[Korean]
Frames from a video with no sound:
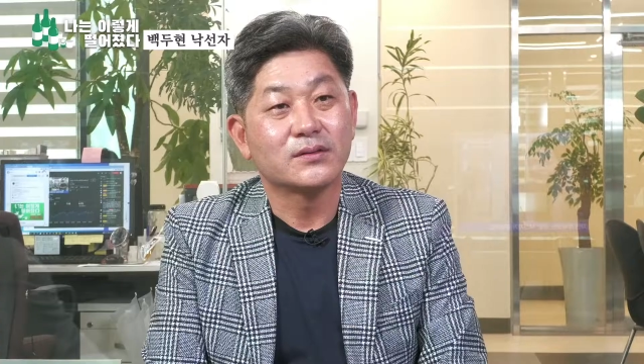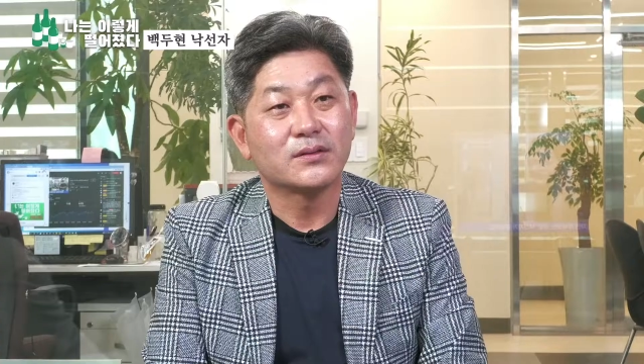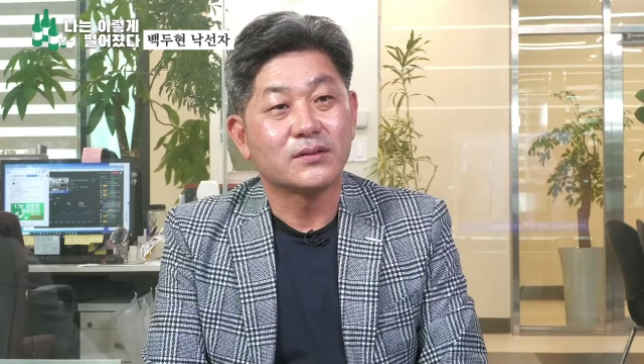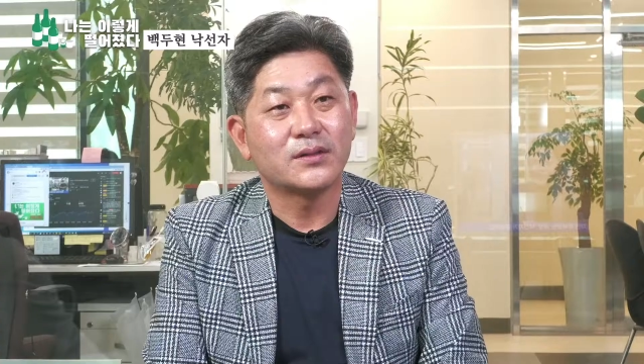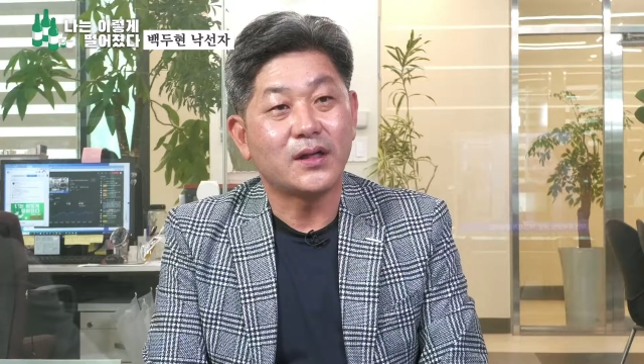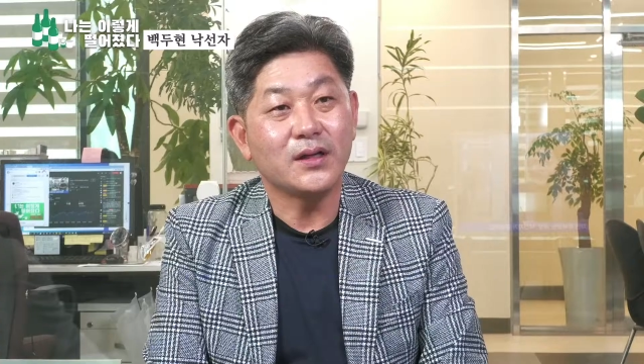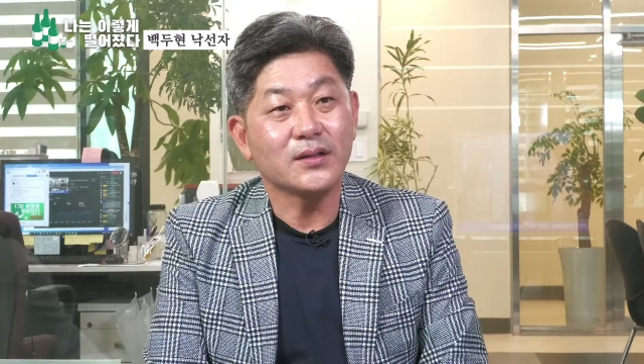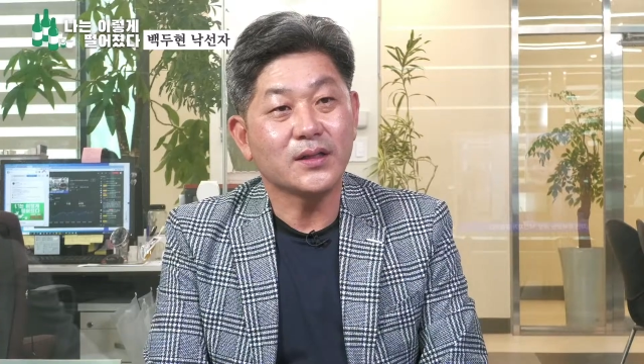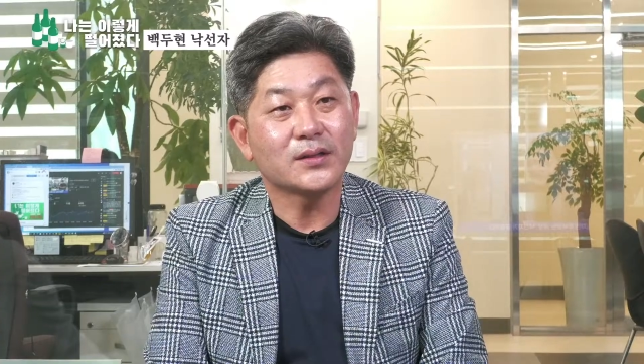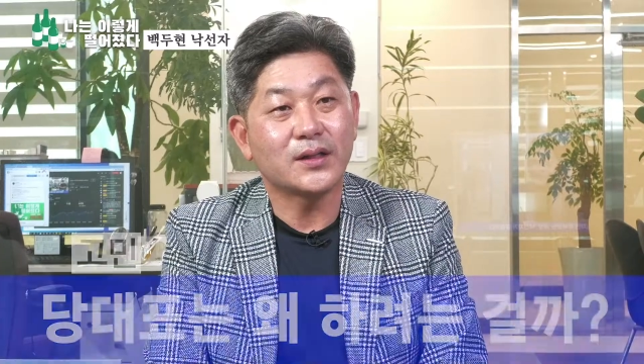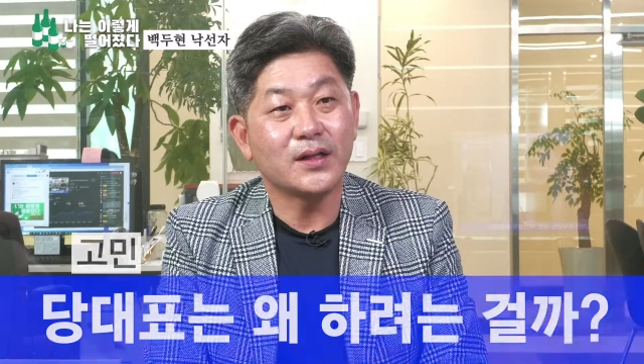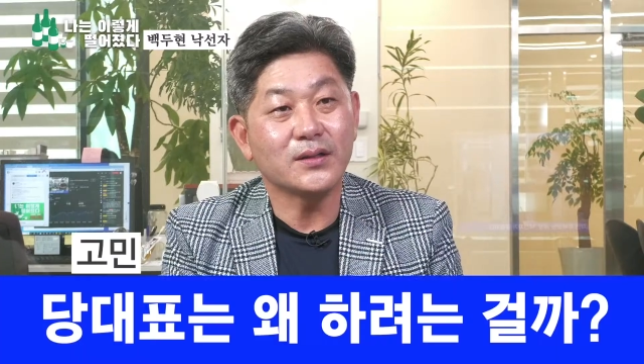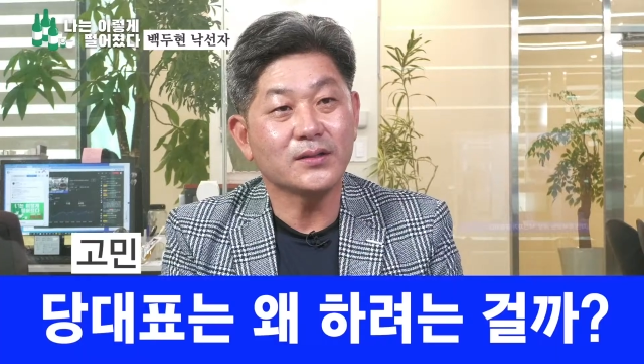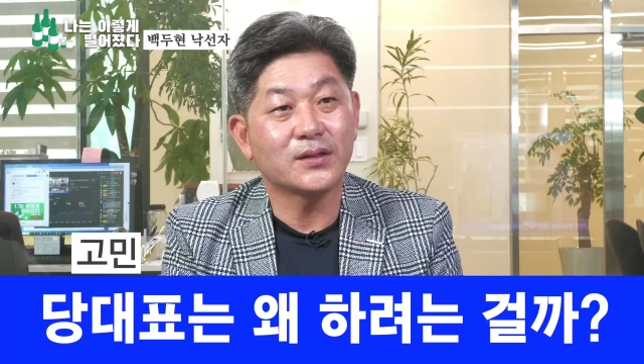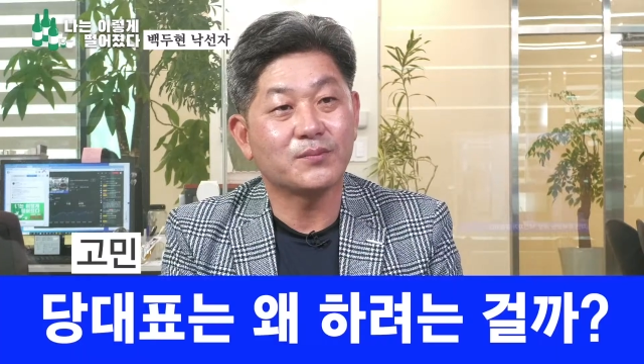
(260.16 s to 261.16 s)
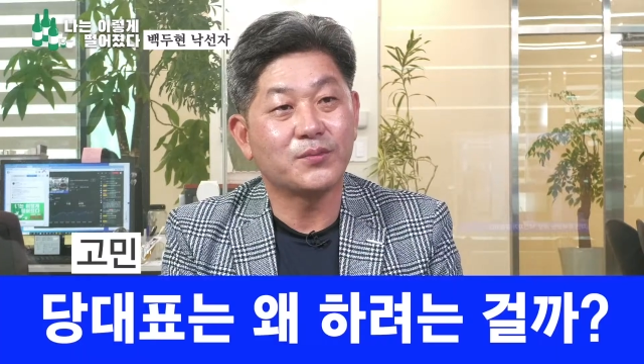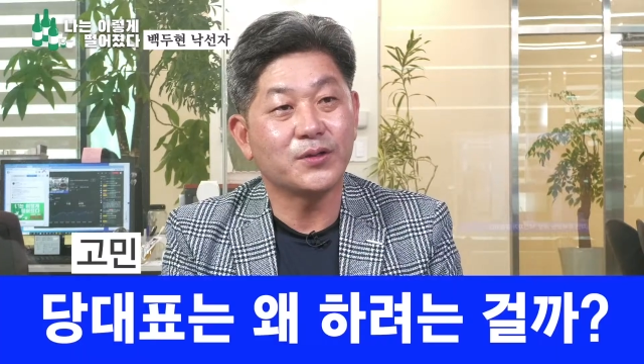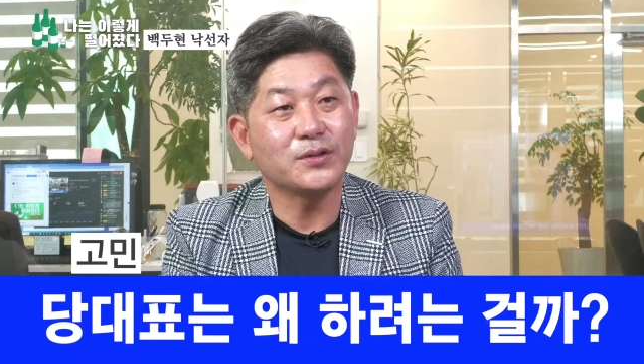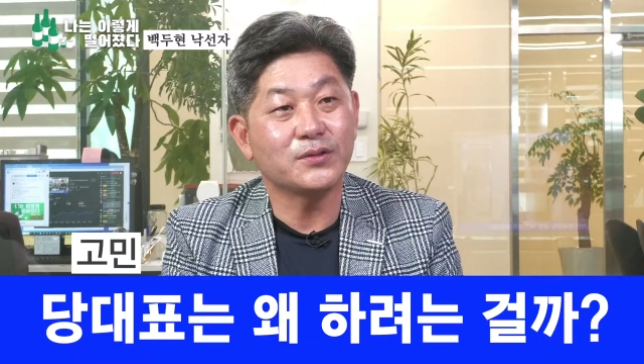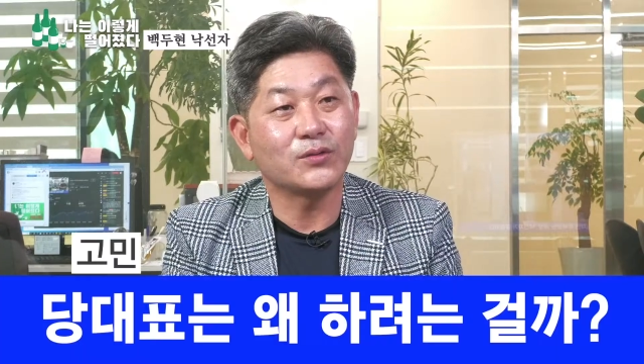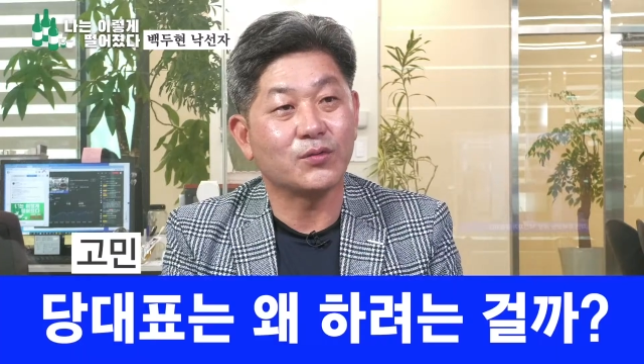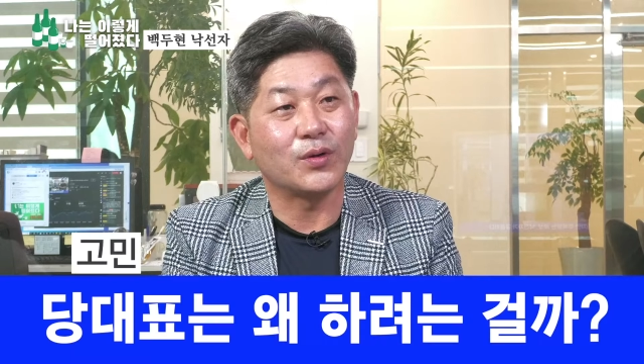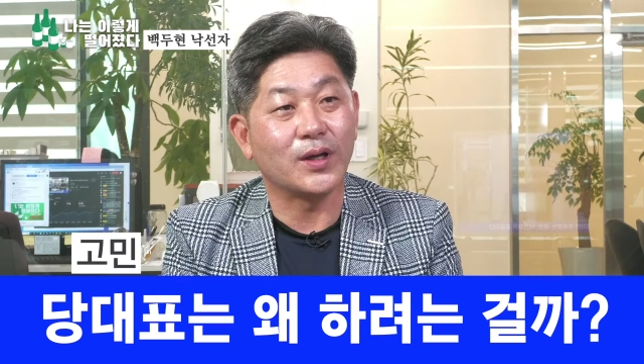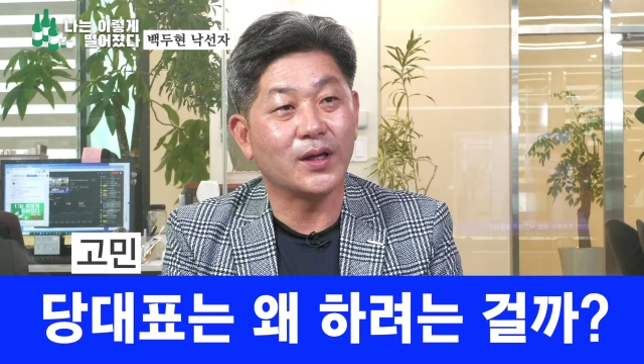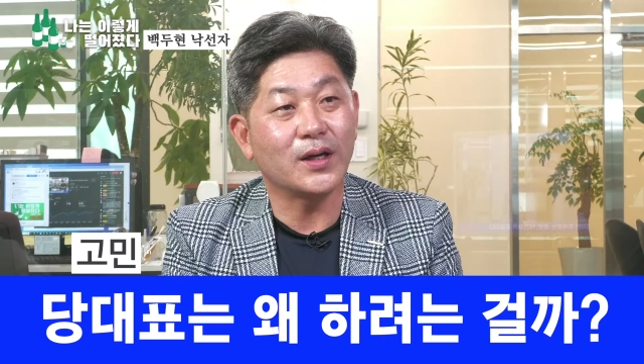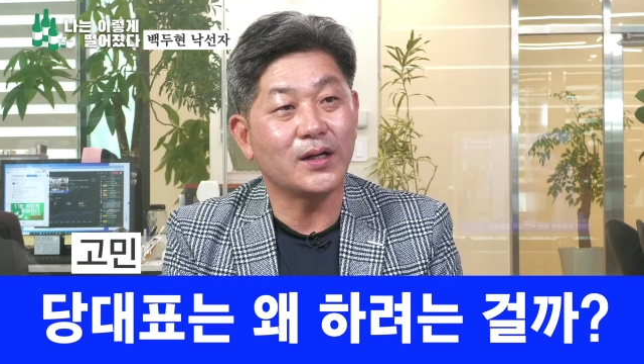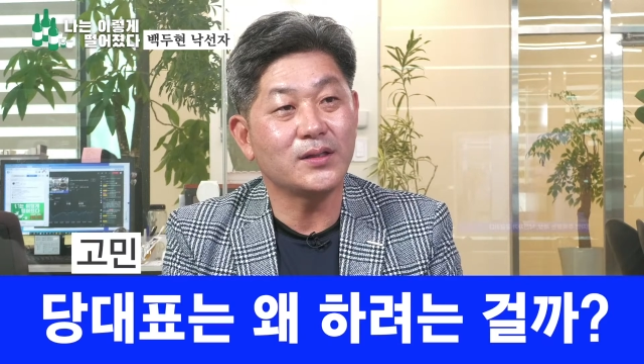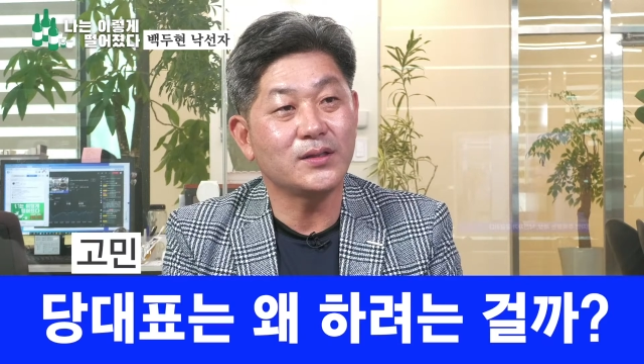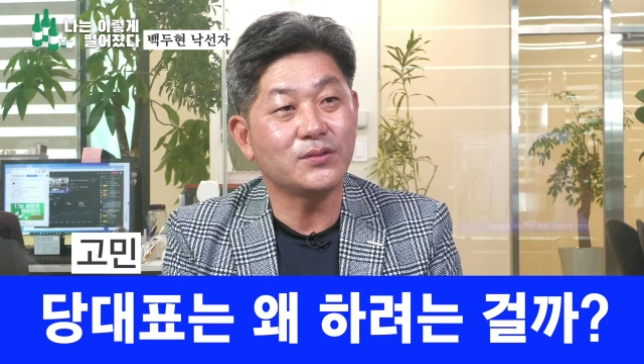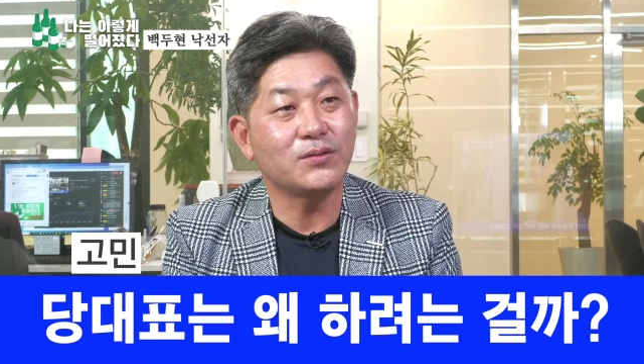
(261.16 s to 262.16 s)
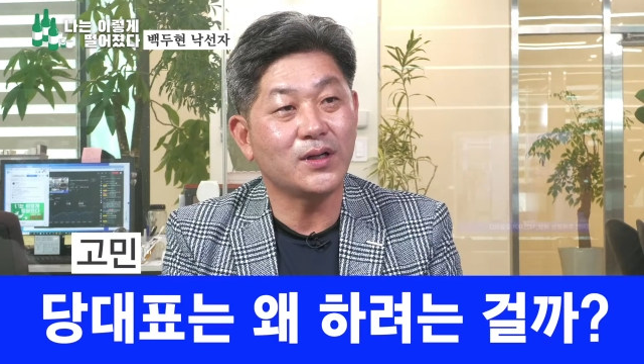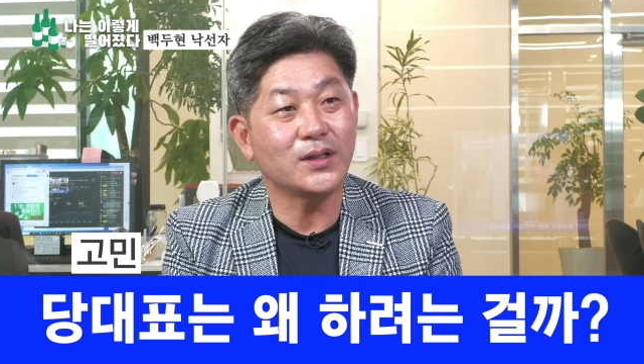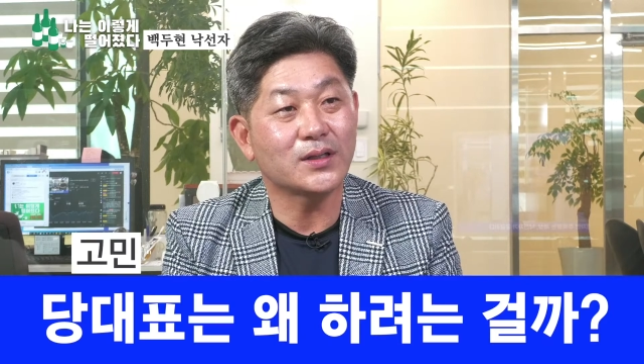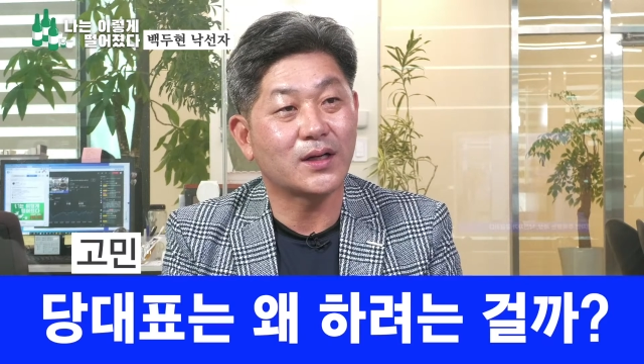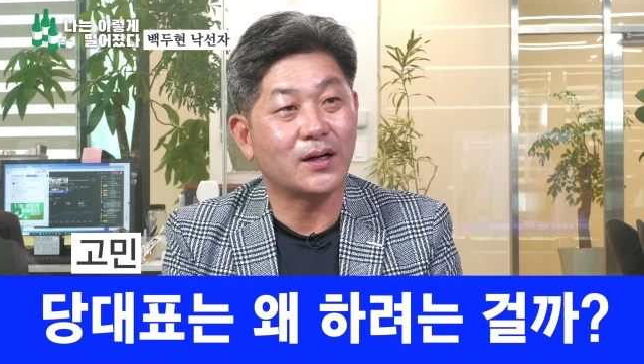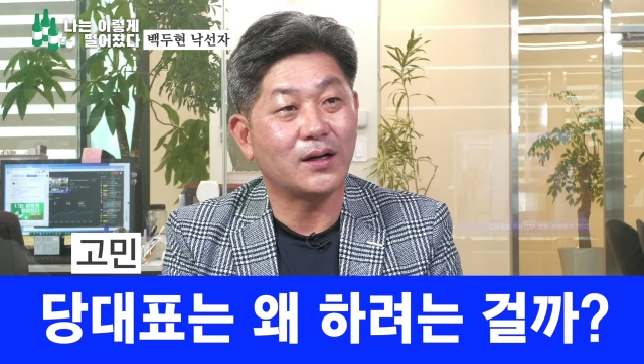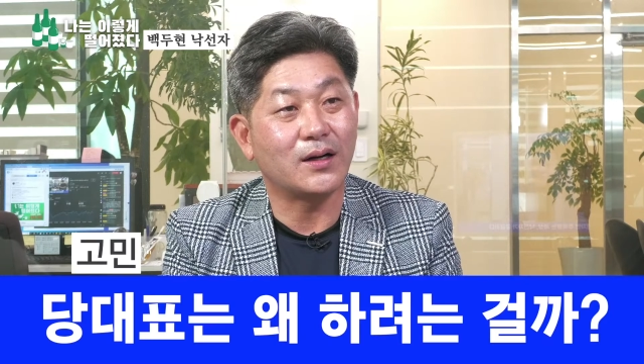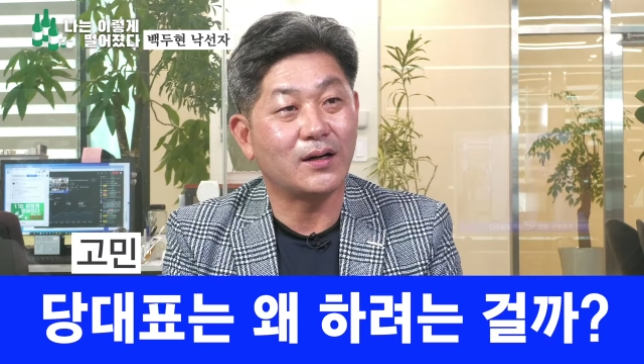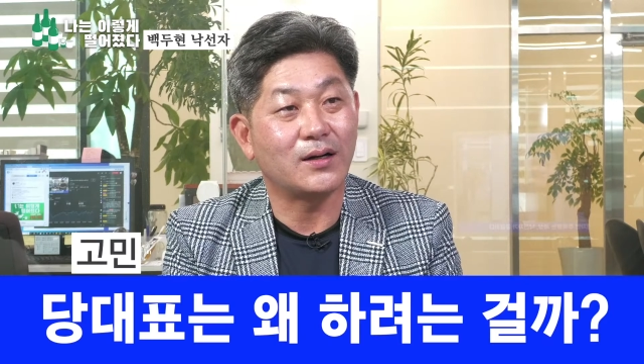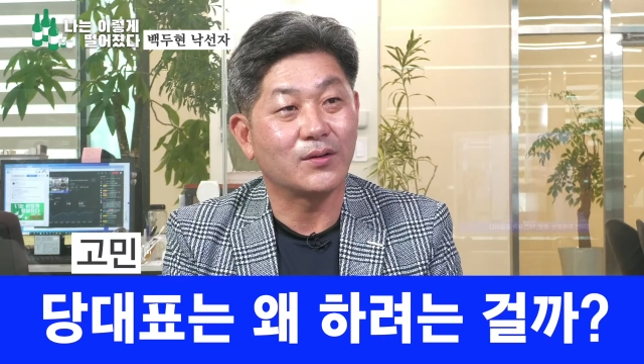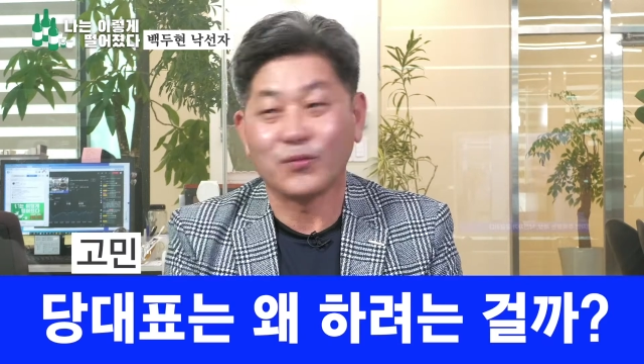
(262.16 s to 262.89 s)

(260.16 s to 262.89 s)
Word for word: 당의 당대표는 왜 하려고 할까?